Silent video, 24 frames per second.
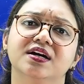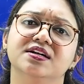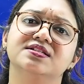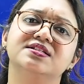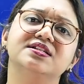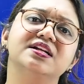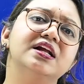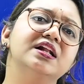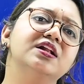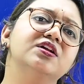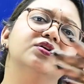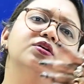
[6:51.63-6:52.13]

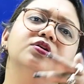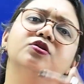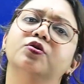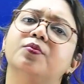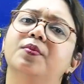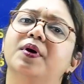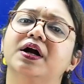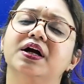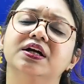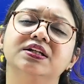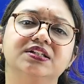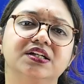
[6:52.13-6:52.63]
স্টিল যদি
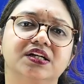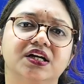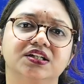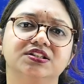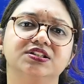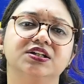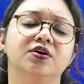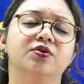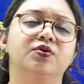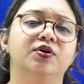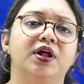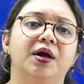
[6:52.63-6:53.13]
তোমাকে
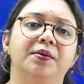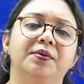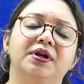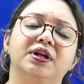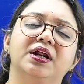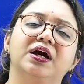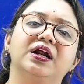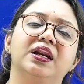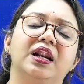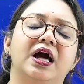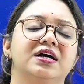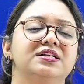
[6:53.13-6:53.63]
জিজ্ঞাসা করি আমি
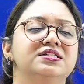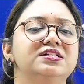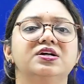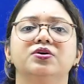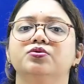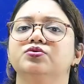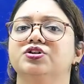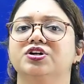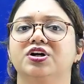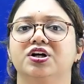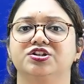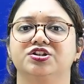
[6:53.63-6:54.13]
এটা ক্লাসেও
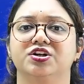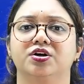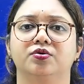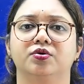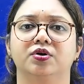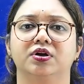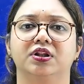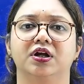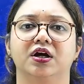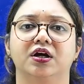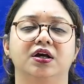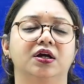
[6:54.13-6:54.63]
জিজ্ঞাসা
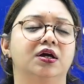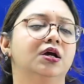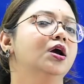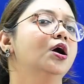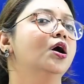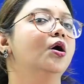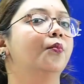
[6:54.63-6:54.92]
করে থাকি